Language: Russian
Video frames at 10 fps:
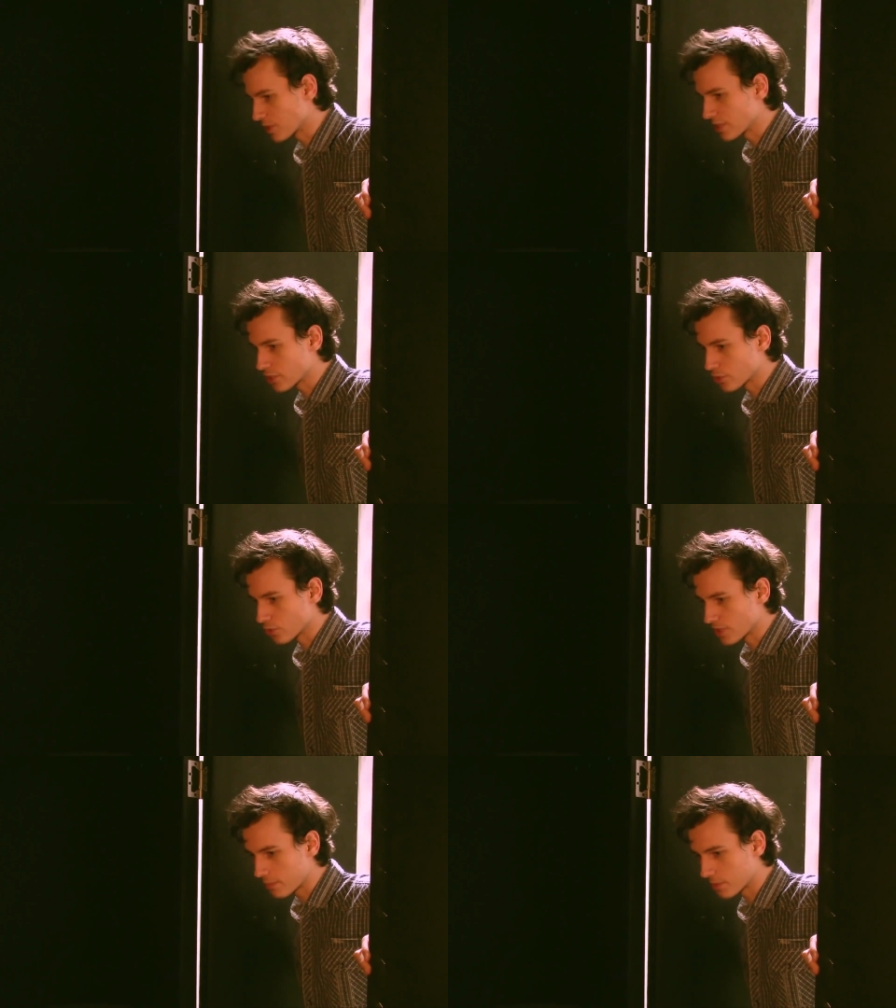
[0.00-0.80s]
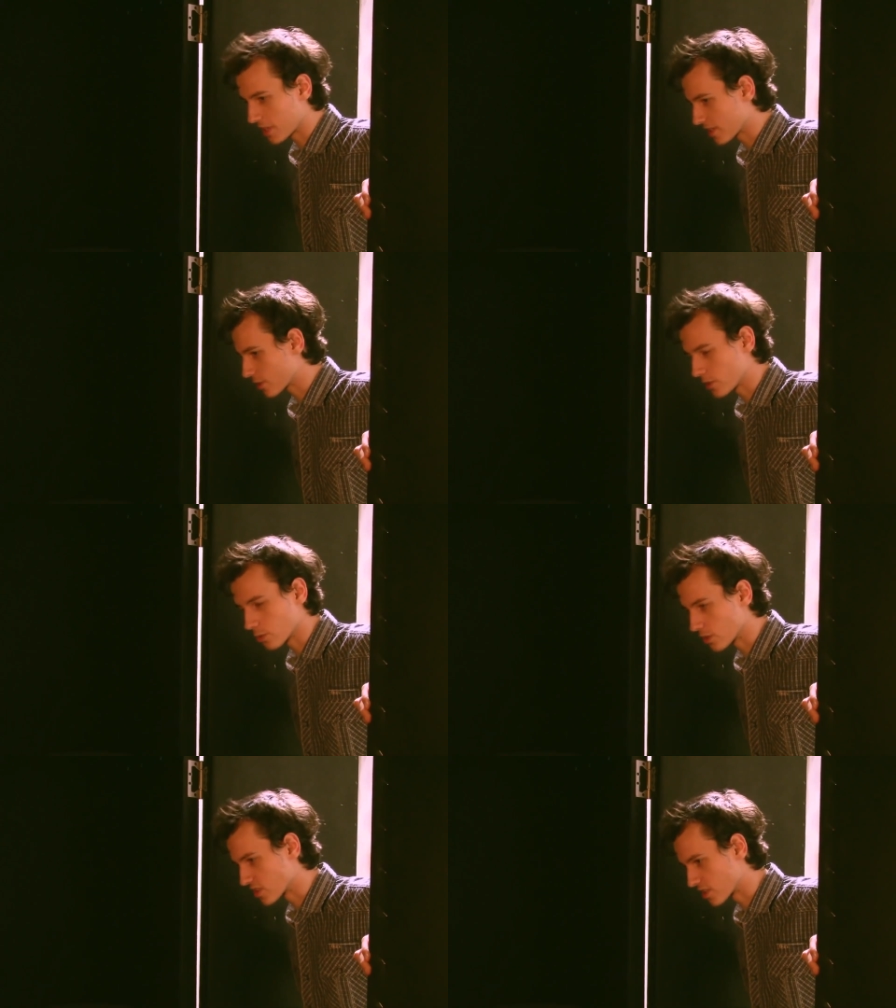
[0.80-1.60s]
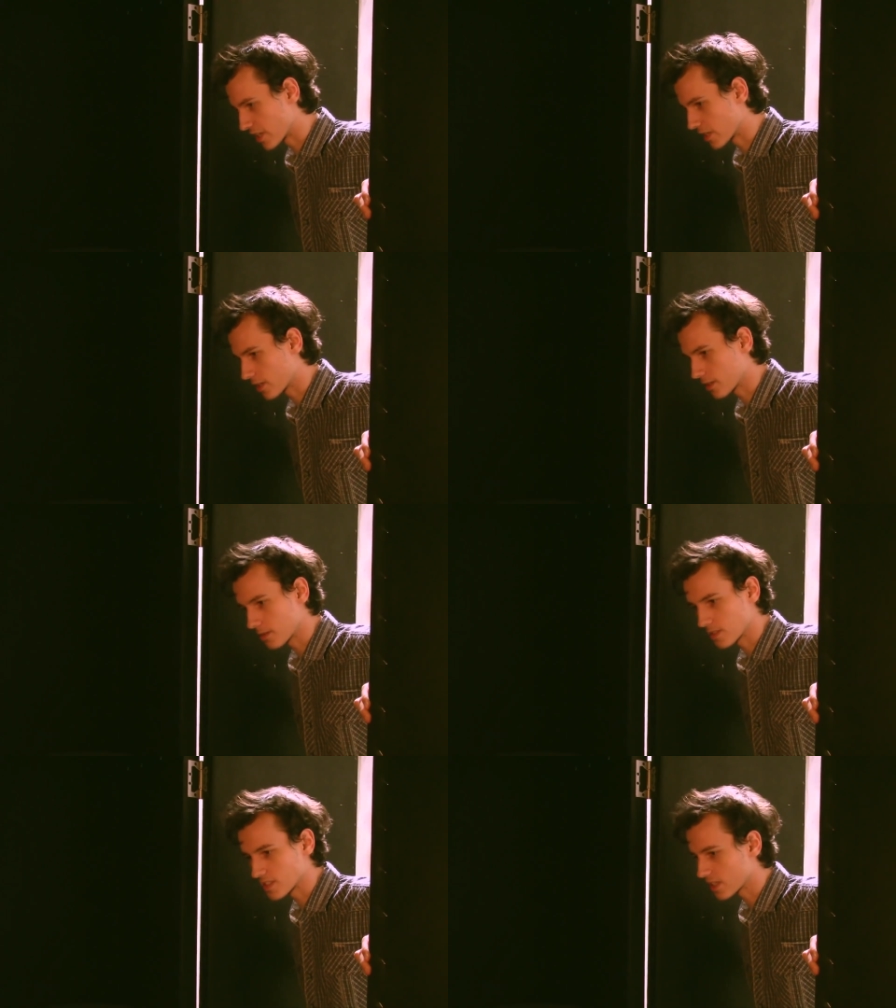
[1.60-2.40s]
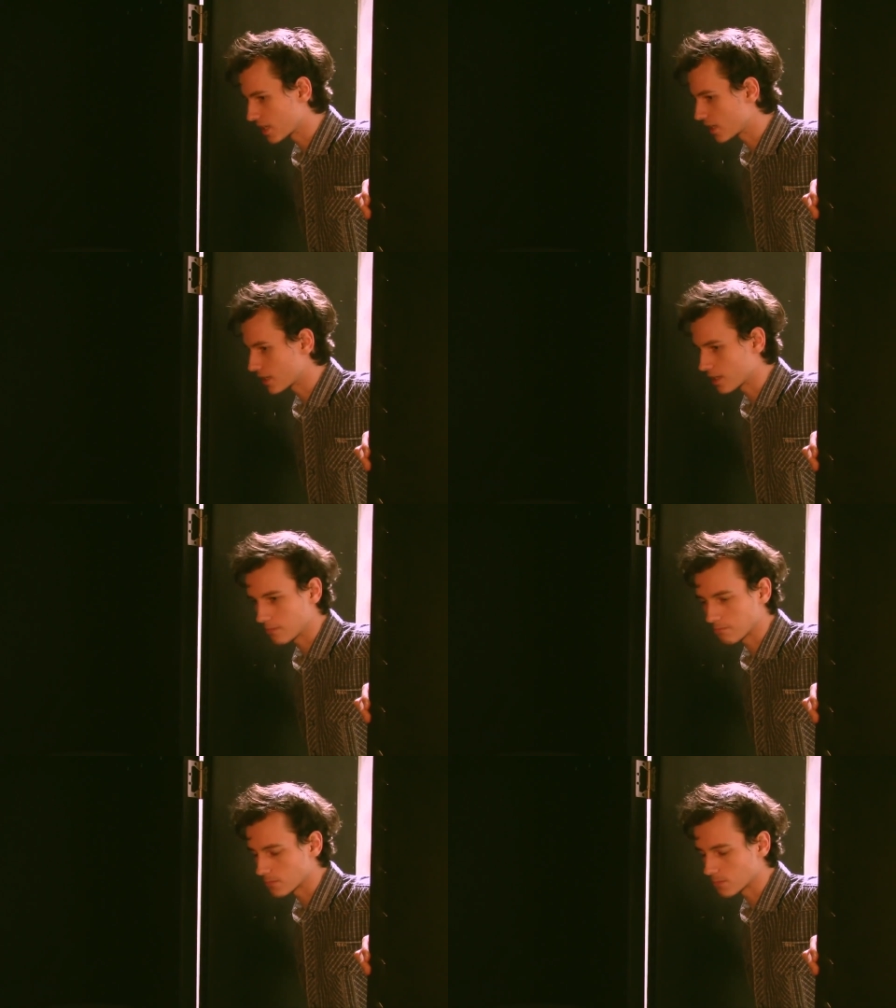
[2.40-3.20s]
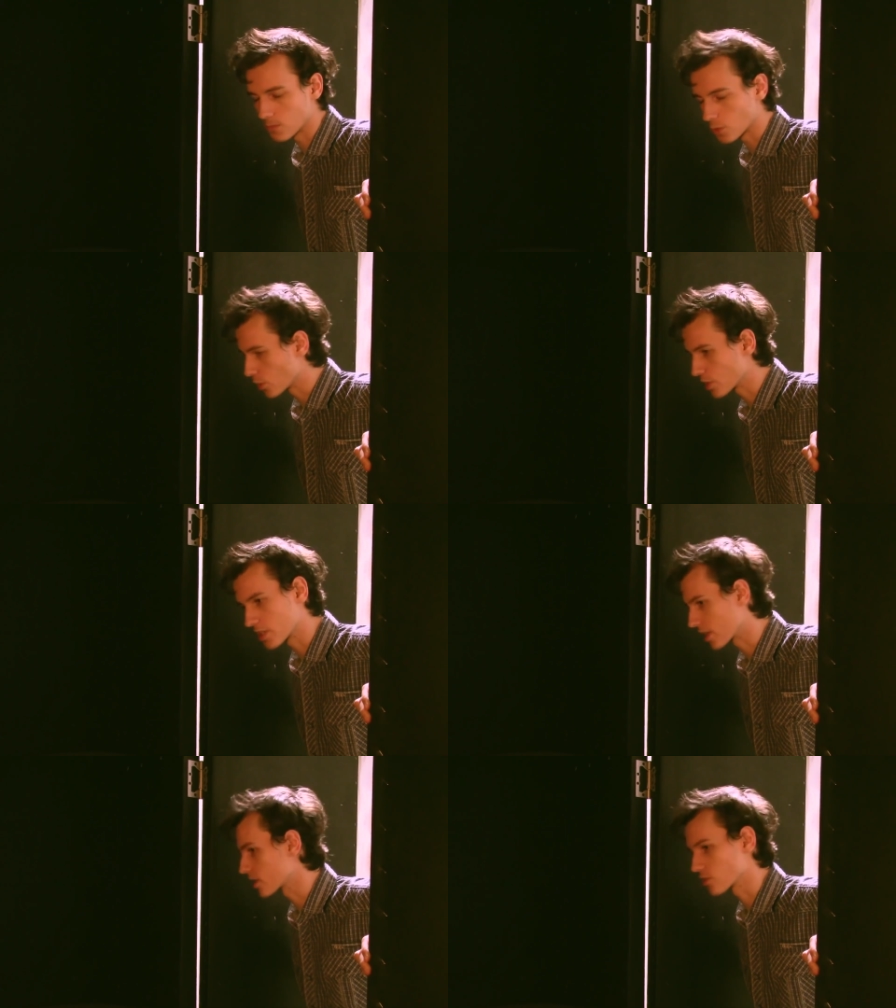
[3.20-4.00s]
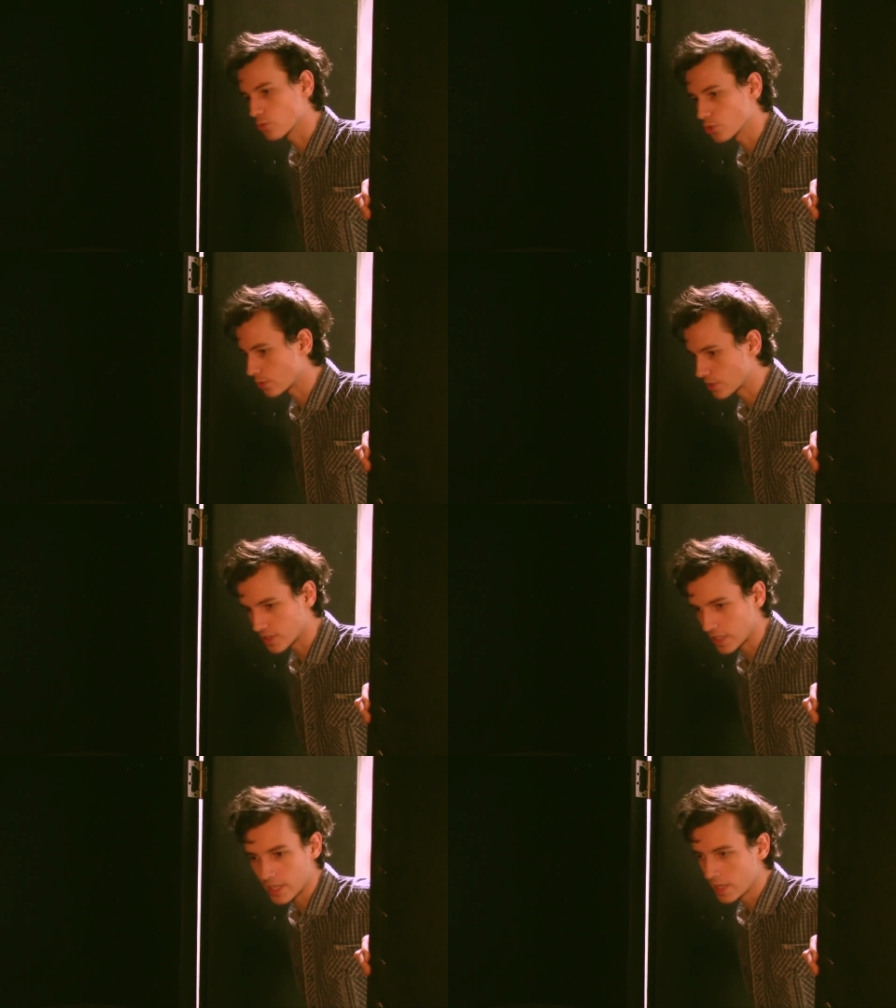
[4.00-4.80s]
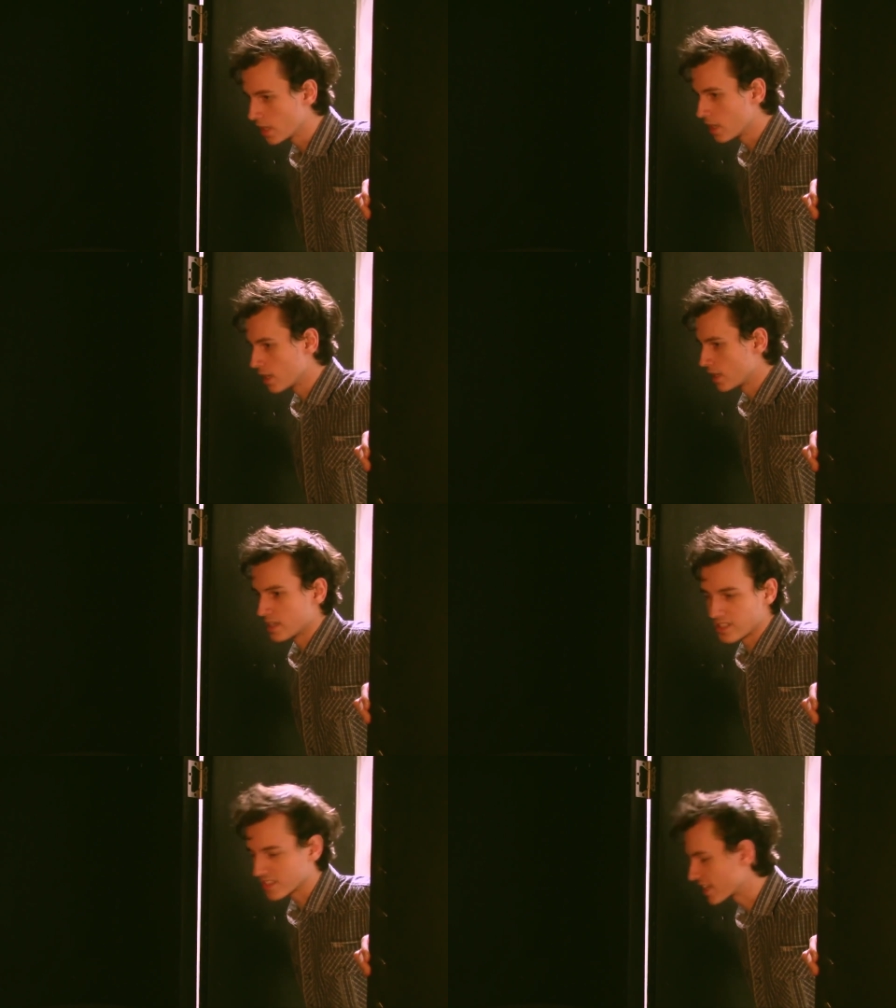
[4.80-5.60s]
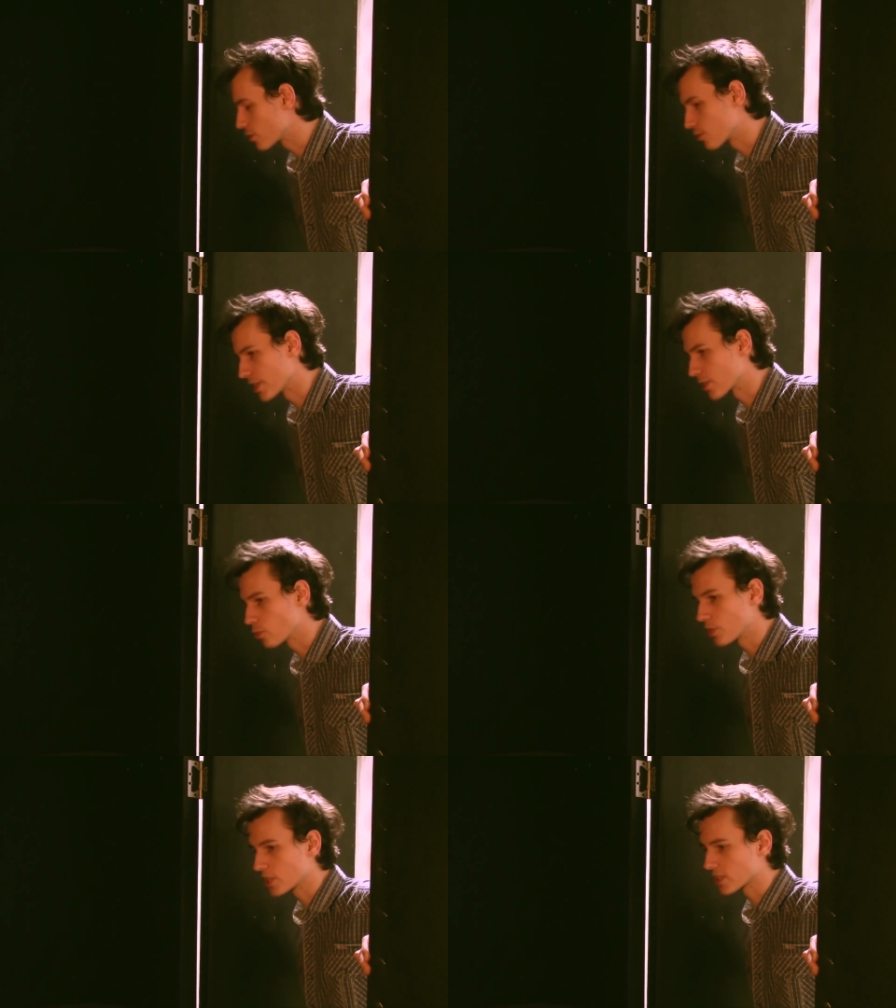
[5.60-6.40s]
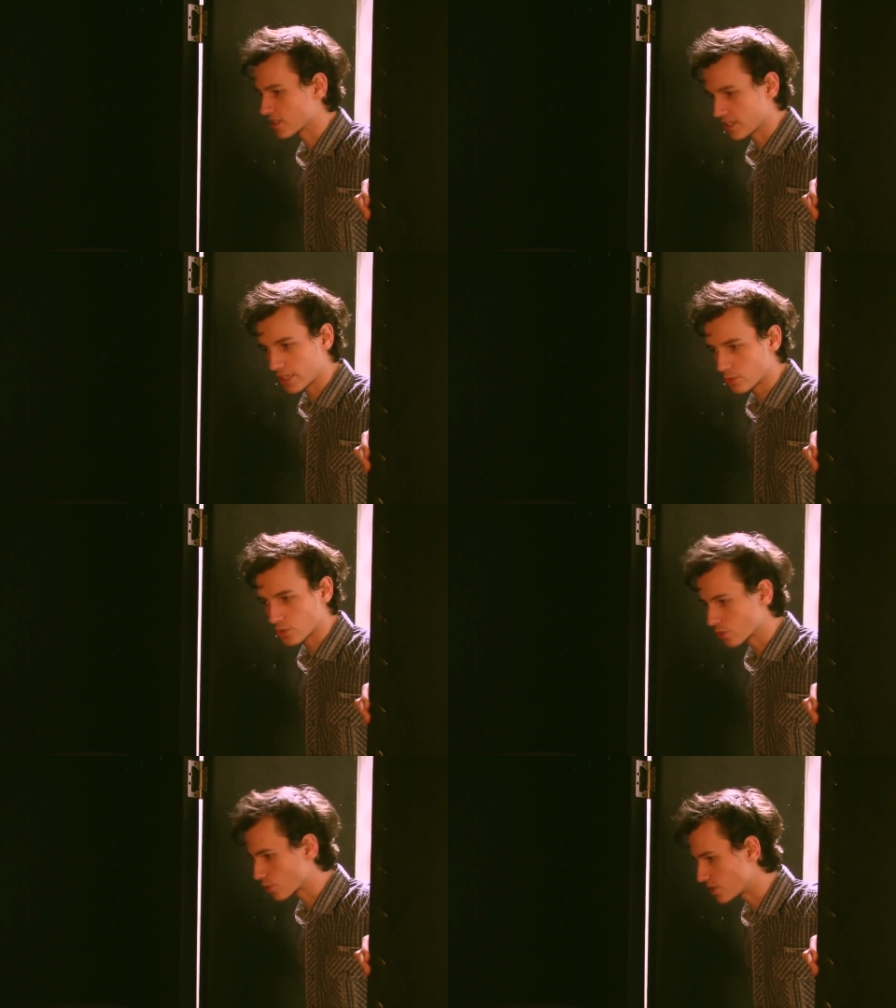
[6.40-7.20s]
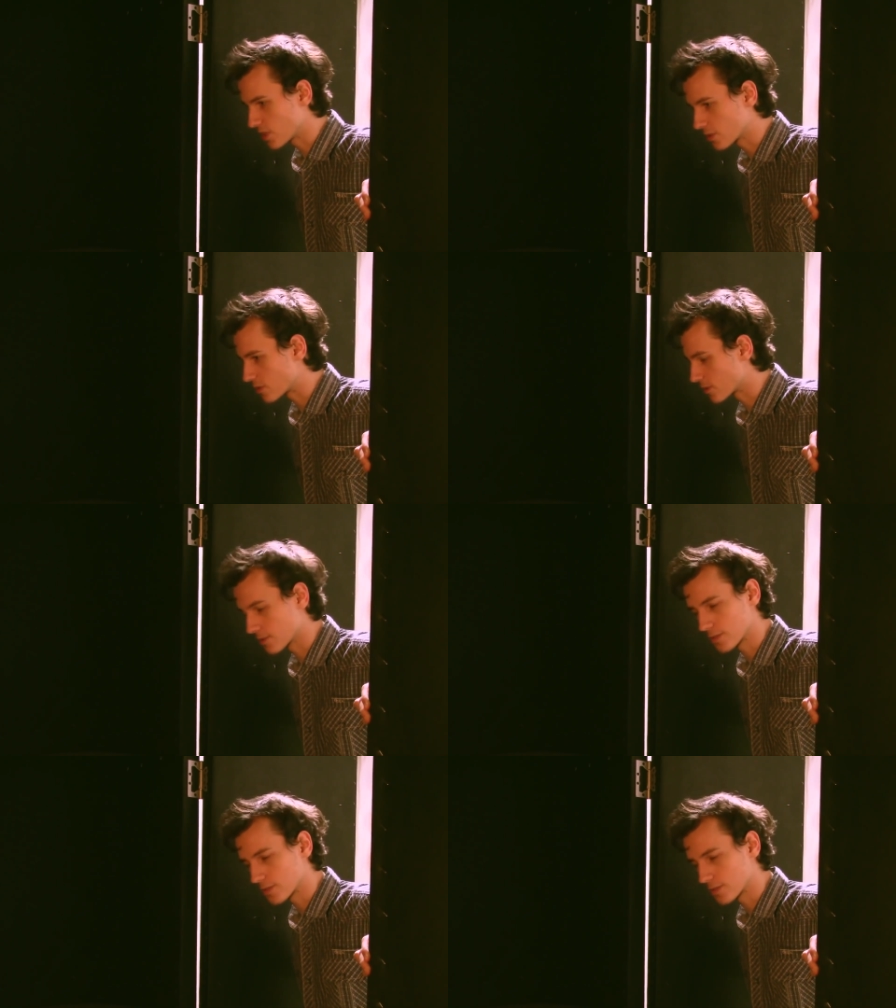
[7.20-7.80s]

передать, что нам на канал кинули страйк за ролик, как озвучивается. Знаю, твоя рубрика «Знаю, тяжело делать».